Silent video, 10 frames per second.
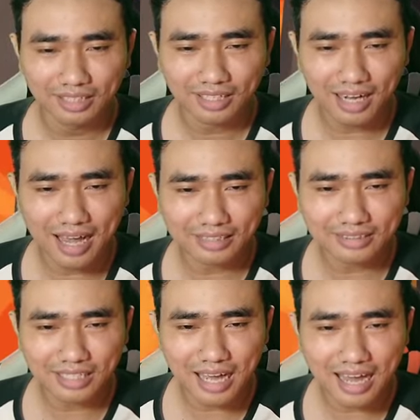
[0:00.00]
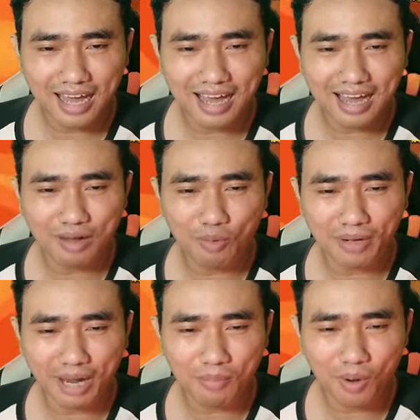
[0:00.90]
Raja, gue
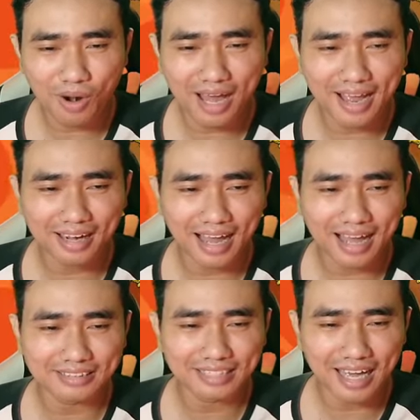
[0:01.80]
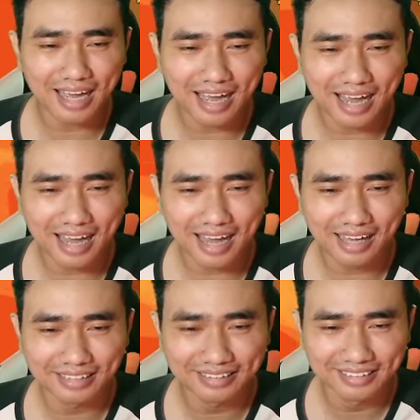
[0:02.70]
pakai bola ya Raja ya.
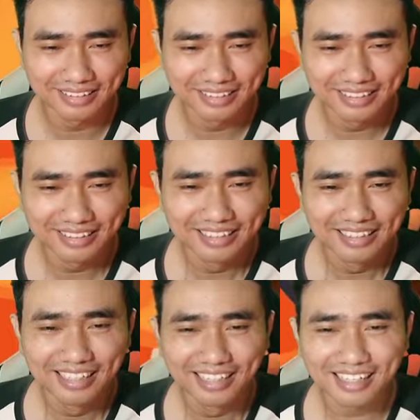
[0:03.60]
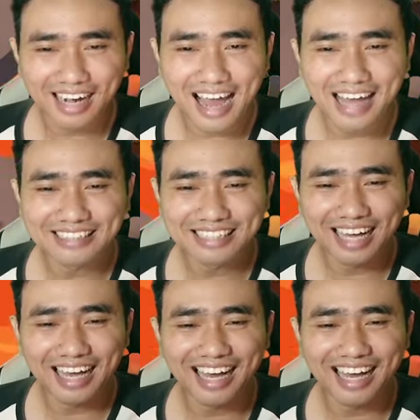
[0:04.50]
Raja.